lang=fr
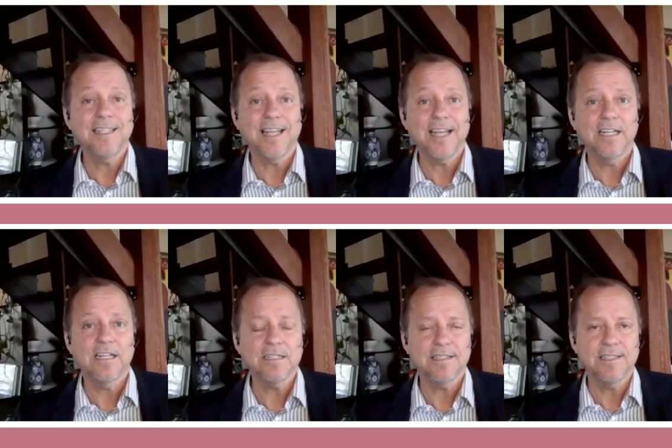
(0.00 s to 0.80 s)
certains
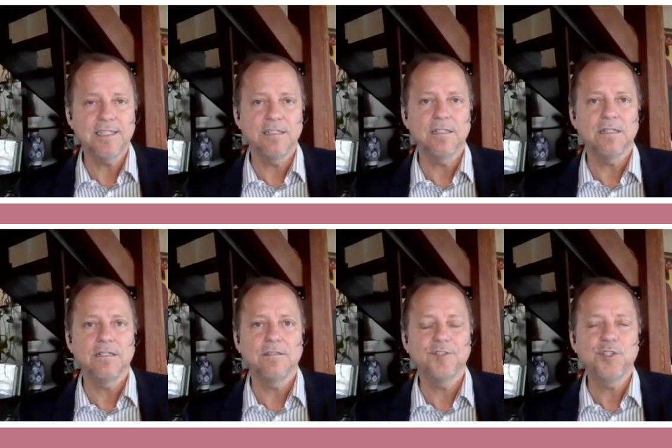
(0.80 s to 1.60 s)
cas, si
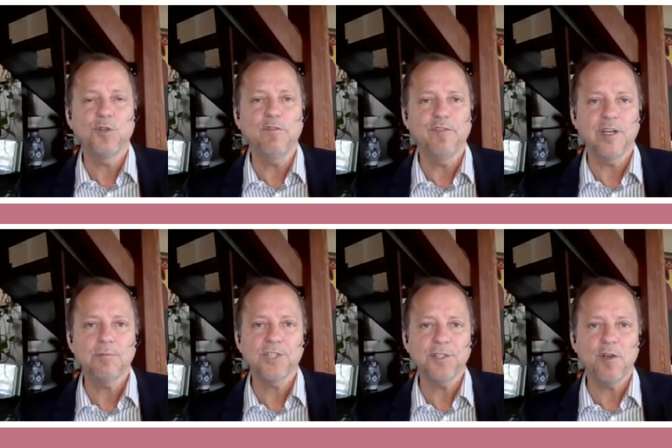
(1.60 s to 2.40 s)
le véhicule fait
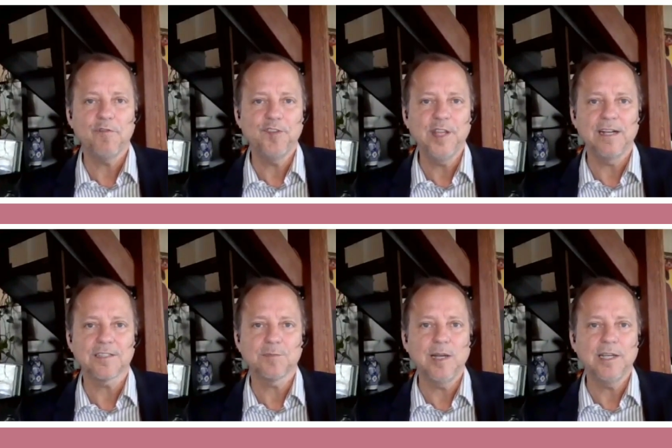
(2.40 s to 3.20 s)
l'objet d'un
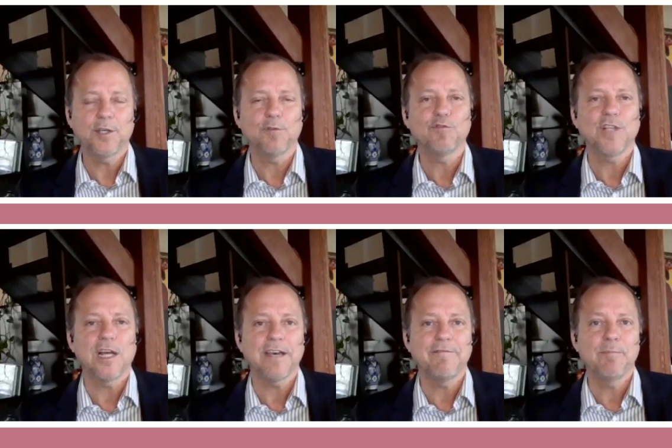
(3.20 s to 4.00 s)
financement et que vous
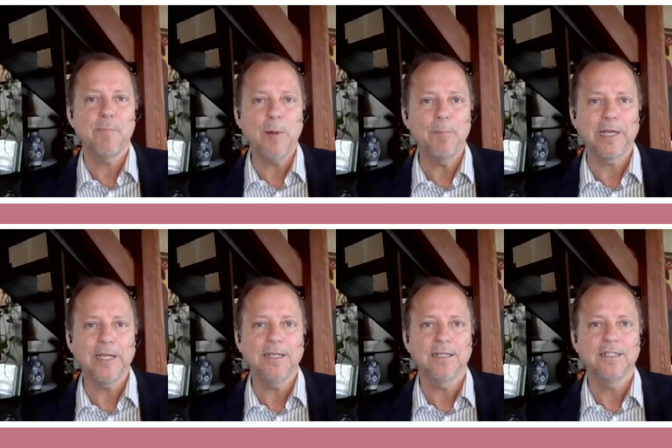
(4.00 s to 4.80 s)
n'en avez pas
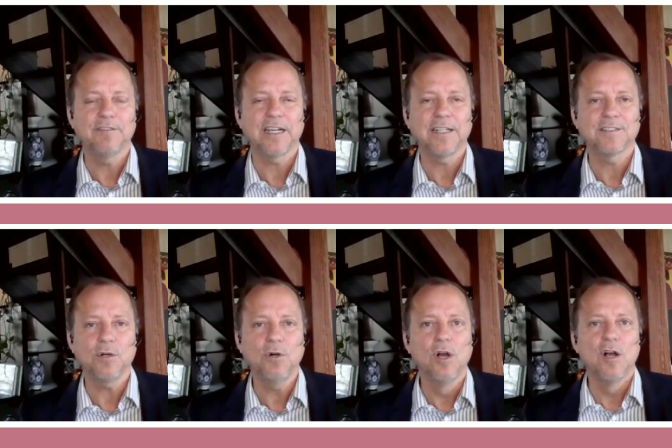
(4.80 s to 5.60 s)
pris
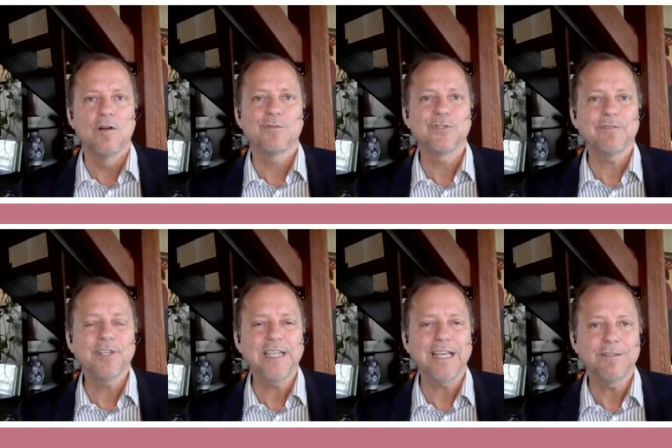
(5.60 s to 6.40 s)
livraison, vous
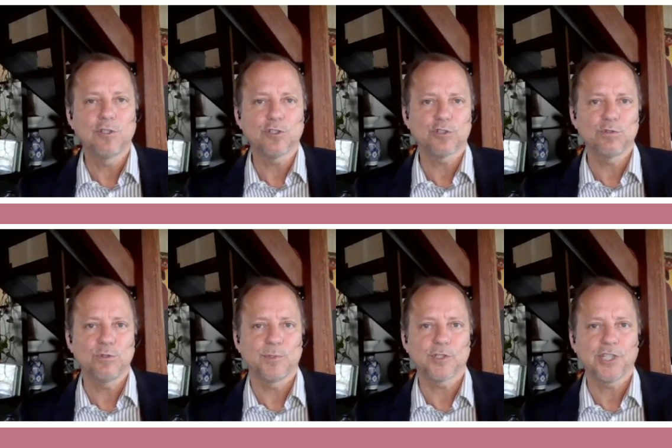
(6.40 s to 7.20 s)
avez quelques
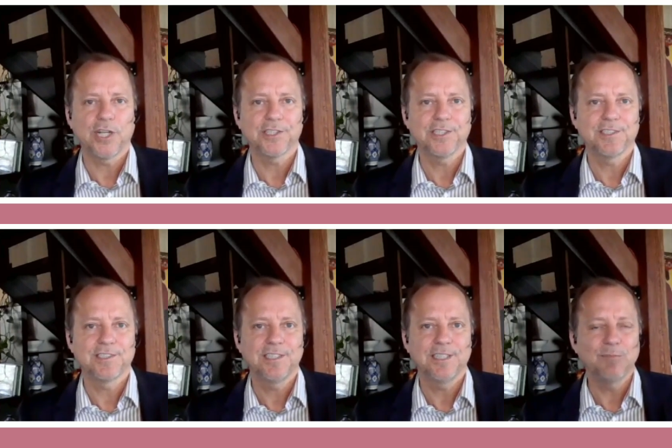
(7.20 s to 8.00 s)
jours pour changer
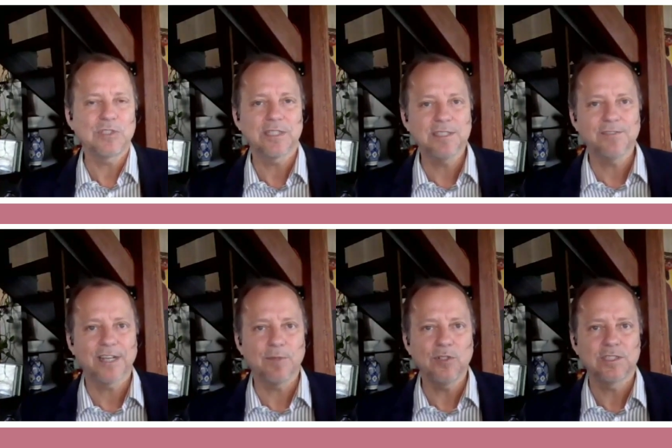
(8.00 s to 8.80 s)
d'idée, mais ça, c'est
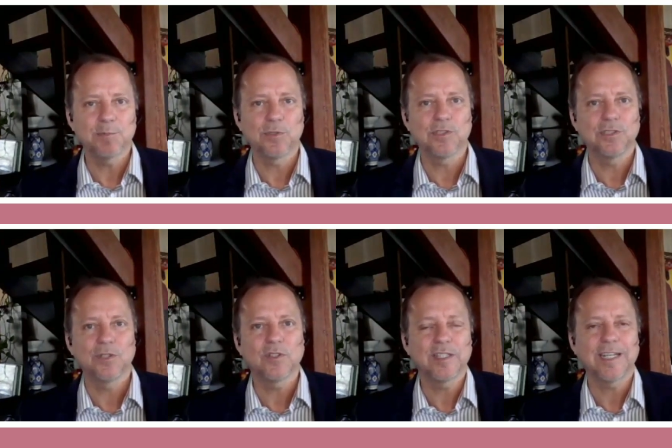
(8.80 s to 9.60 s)
vraiment une
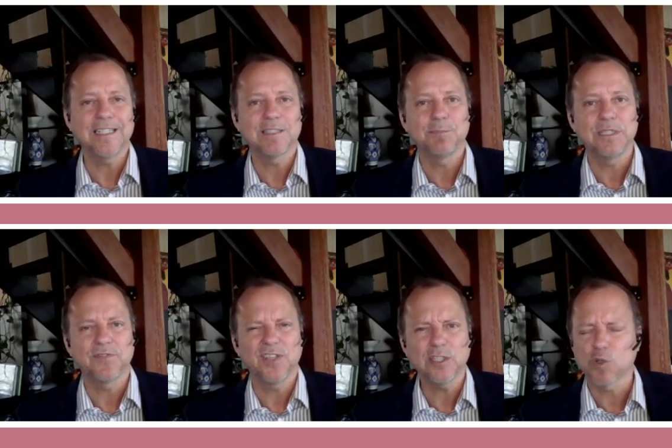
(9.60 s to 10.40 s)
disposition très
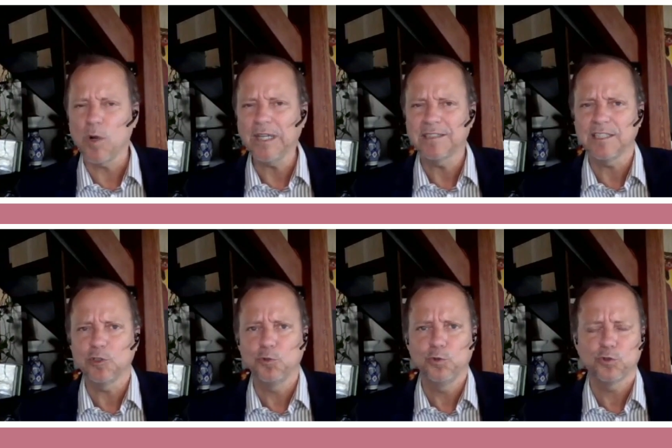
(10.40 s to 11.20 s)
spécifique. Je crois que c'est
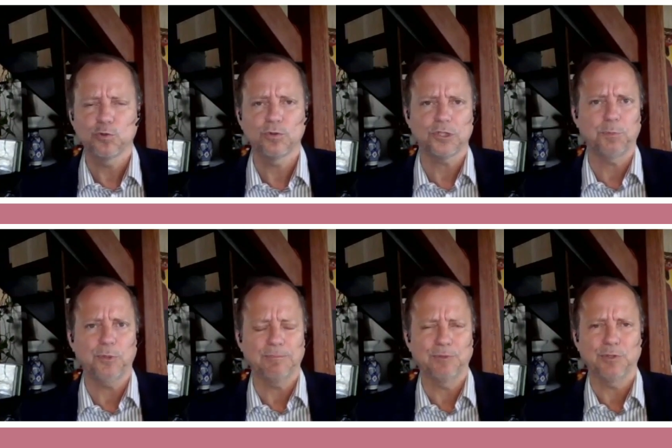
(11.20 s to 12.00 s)
deux jours. Je ne suis
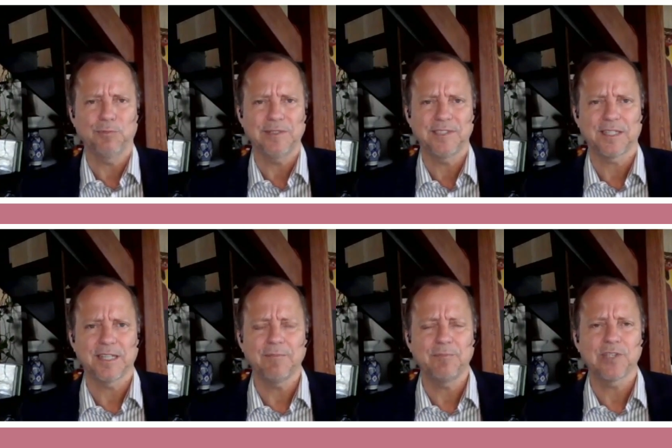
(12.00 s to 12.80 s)
pas hum. absolument
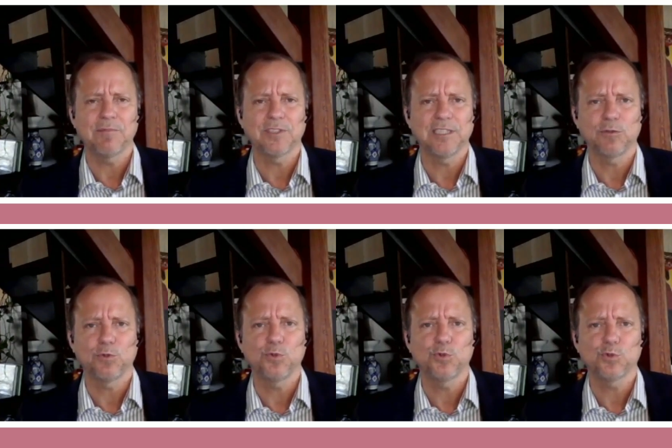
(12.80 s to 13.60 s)
certain, mais il me semble que c'est
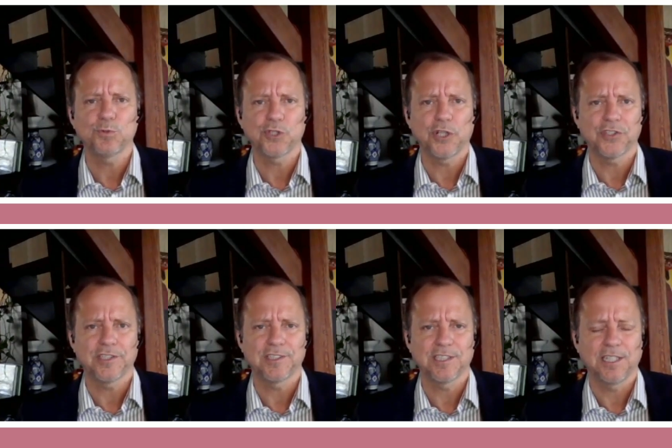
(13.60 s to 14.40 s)
deux jours pour changer
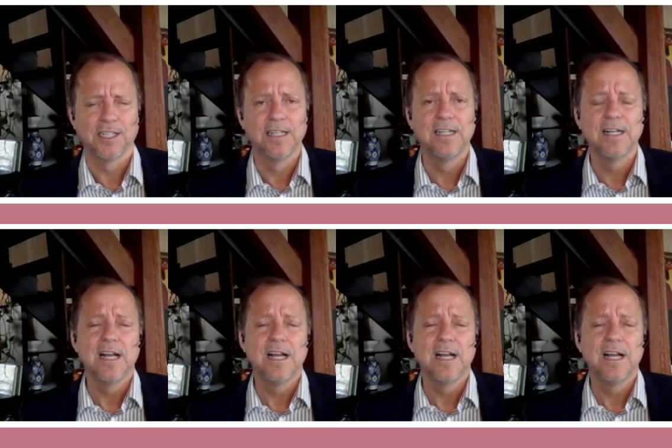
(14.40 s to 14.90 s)
d'idée. C'est